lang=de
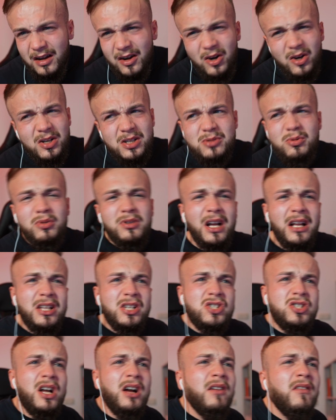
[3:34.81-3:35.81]
Oh, es tut
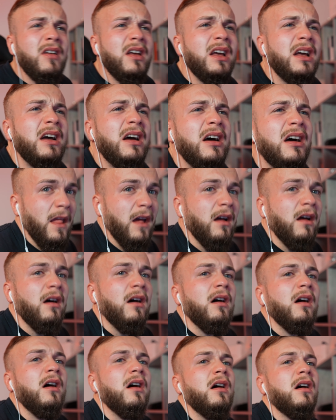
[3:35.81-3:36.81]
ganz stark weh.
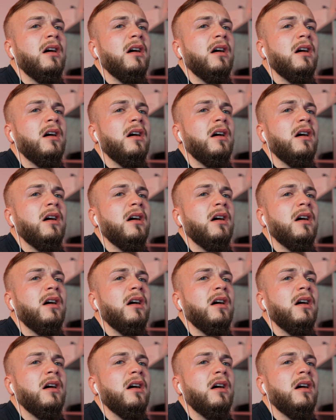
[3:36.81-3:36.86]
Ah.